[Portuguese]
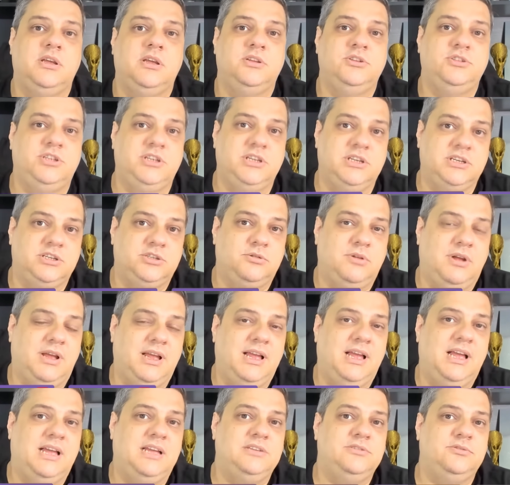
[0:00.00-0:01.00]
tinha sua
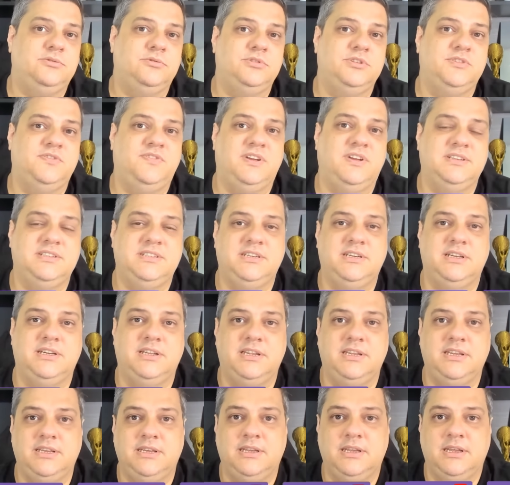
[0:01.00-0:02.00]
rádio onde fazia
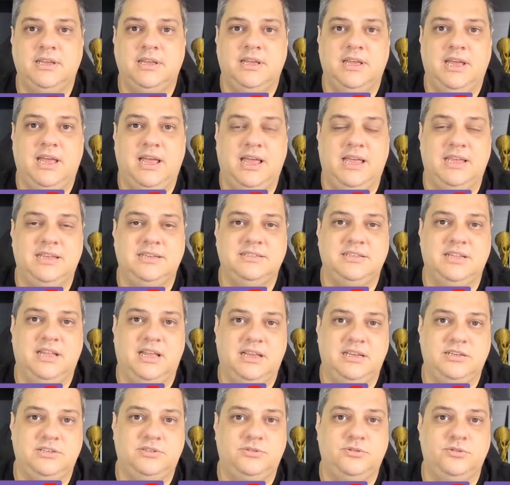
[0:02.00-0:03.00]
ali as
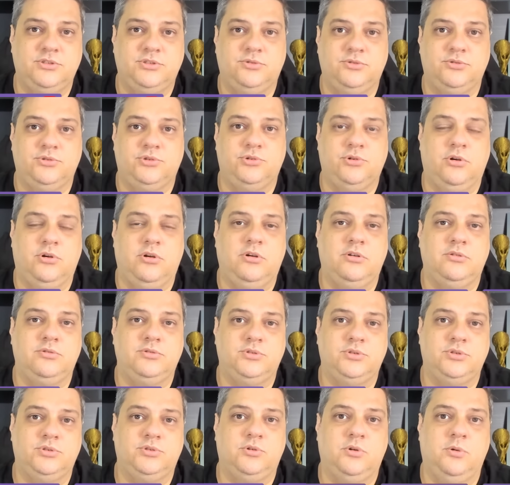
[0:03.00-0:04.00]
narrações dos
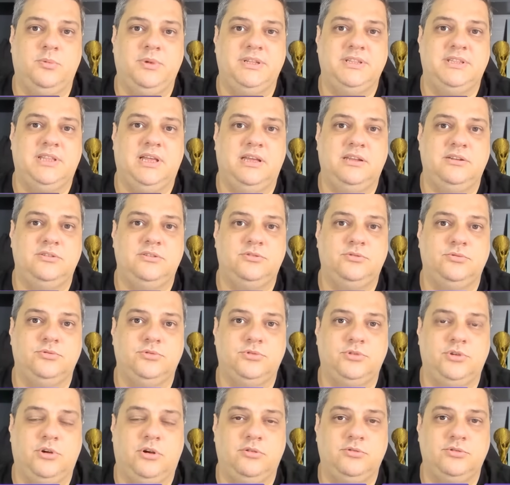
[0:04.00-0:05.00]
jogos, os comentários dos
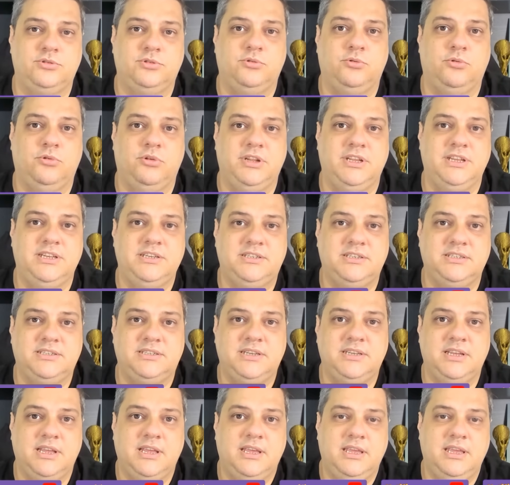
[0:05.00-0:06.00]
jogos do
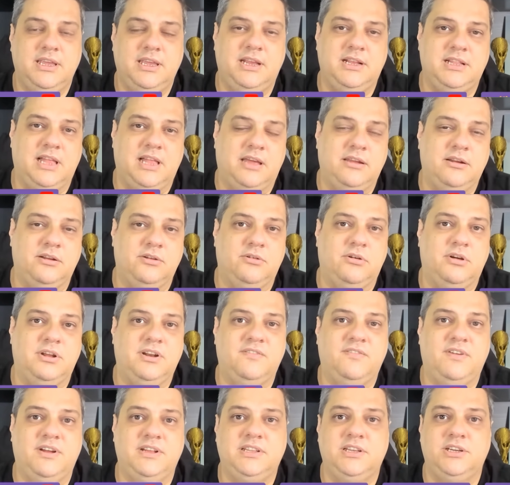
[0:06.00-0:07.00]
Corinthians e claro agora
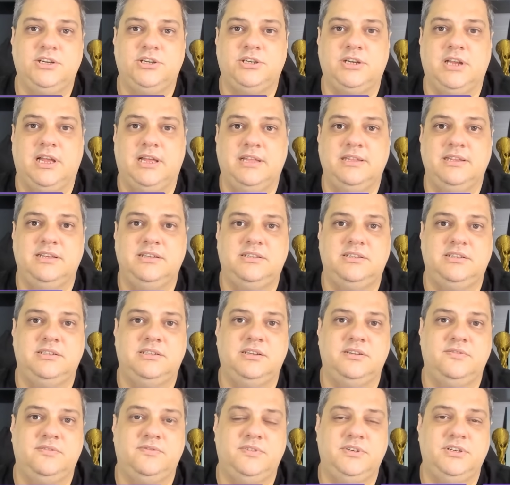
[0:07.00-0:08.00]
vai deixar nesse
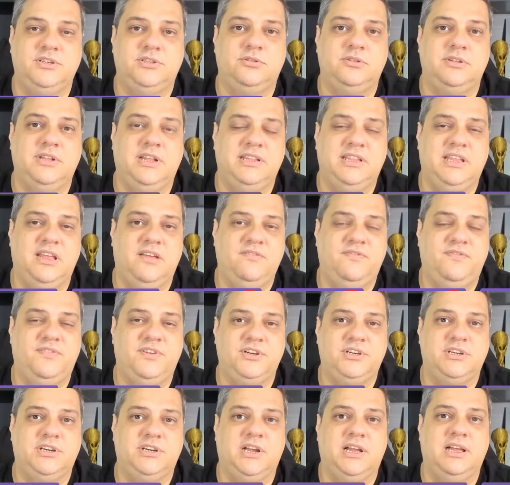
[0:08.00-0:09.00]
né, serviço, né, deve
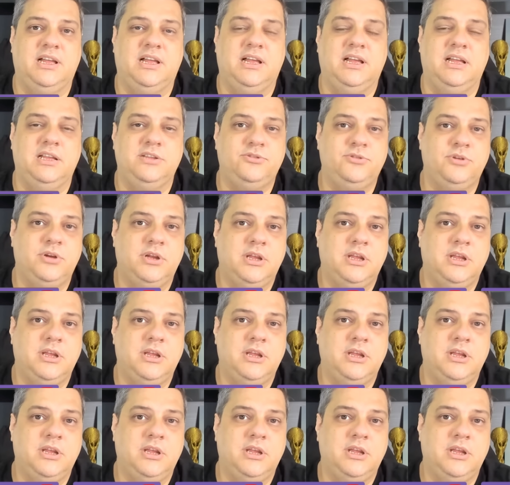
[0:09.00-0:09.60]
fechar a rádio